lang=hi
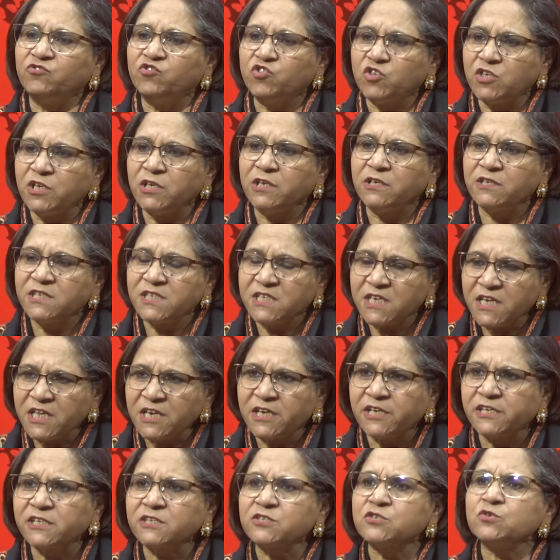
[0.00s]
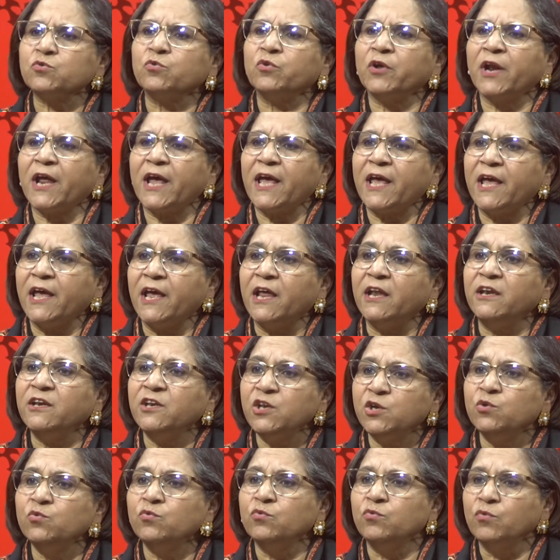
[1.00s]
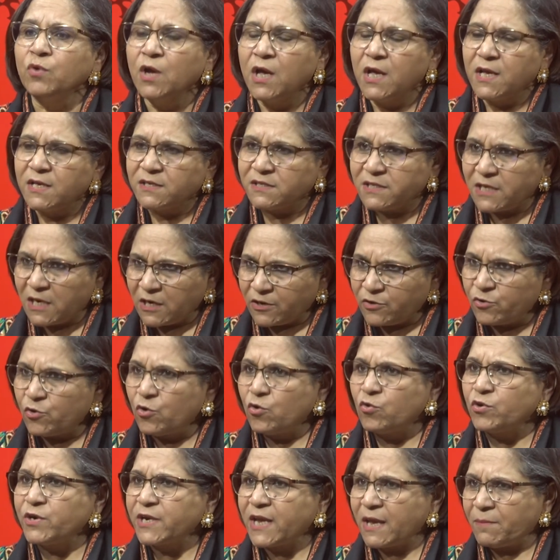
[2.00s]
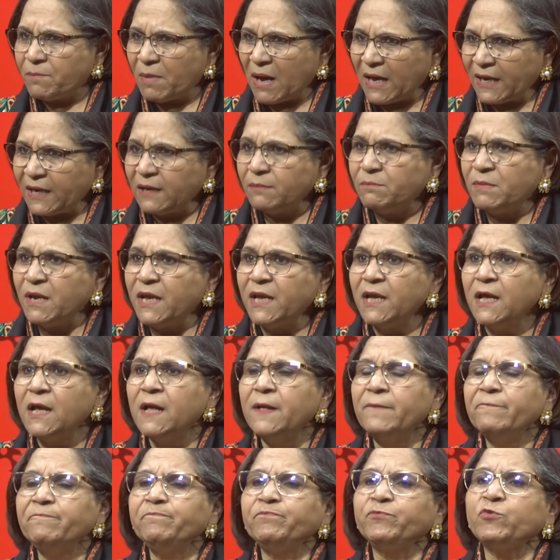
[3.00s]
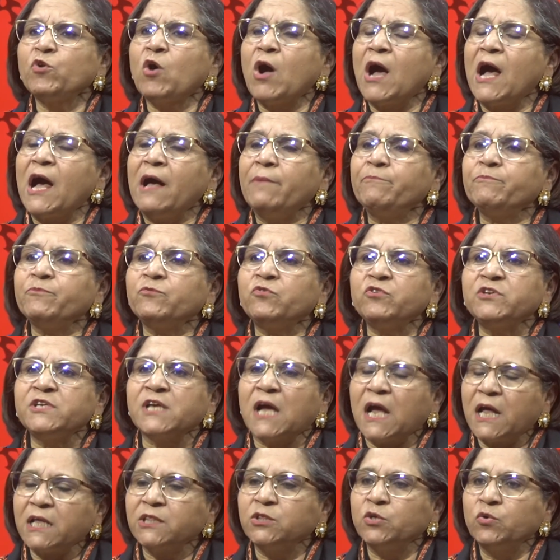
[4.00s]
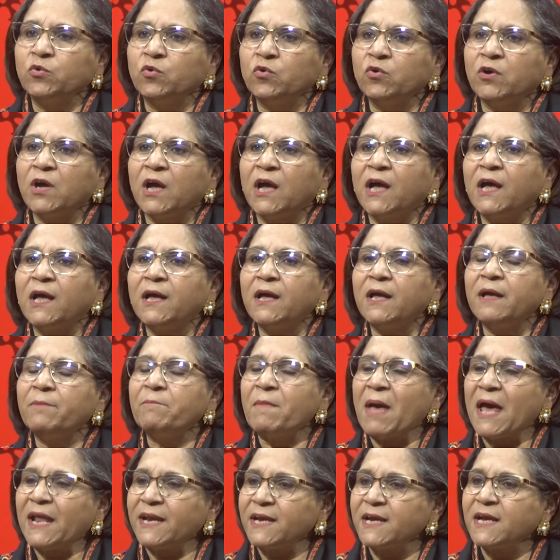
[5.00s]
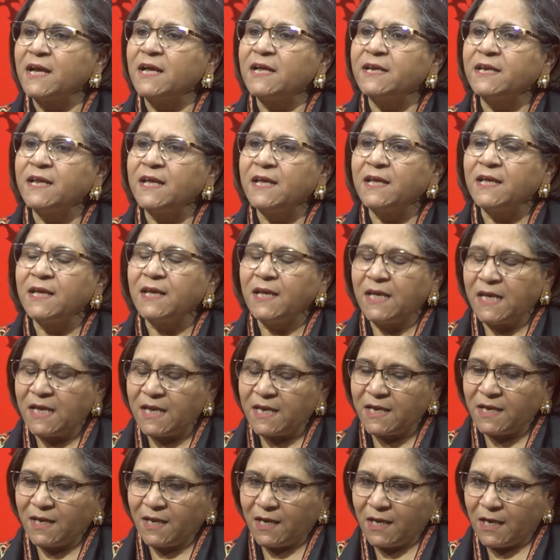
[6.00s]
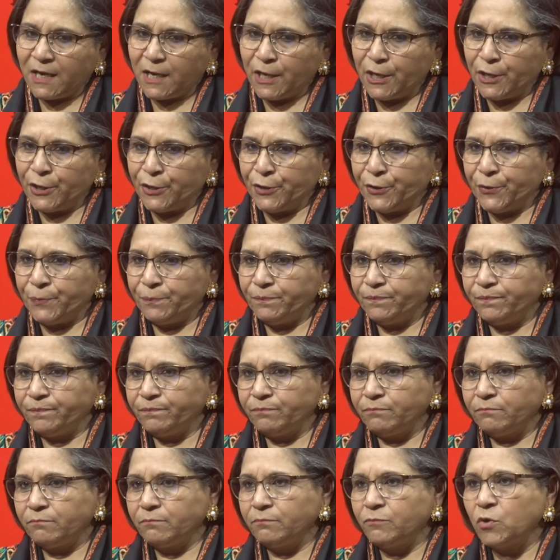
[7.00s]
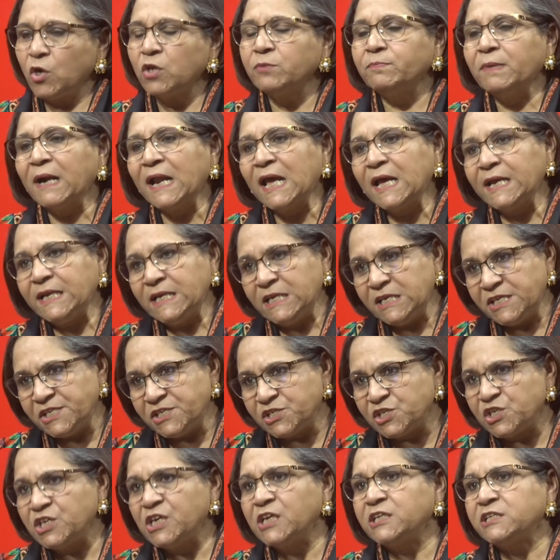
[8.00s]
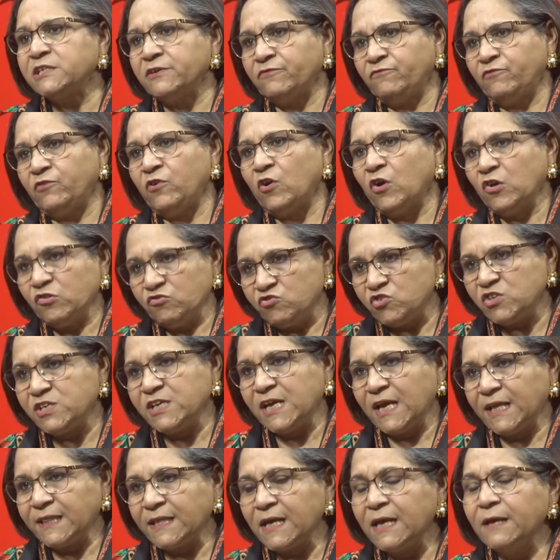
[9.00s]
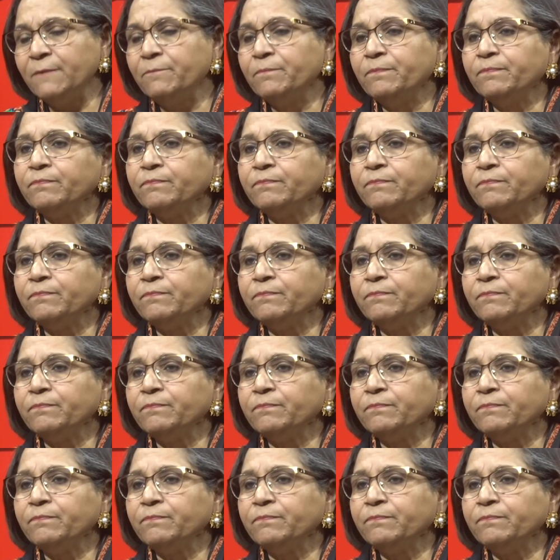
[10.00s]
चीन सीरियस हो रहा है न्यू सिल्क रोड के बारे में तो आपको याद होगा अमेरिका ने एक बहुत बड़ा इनिशिएटिव लॉन्च किया था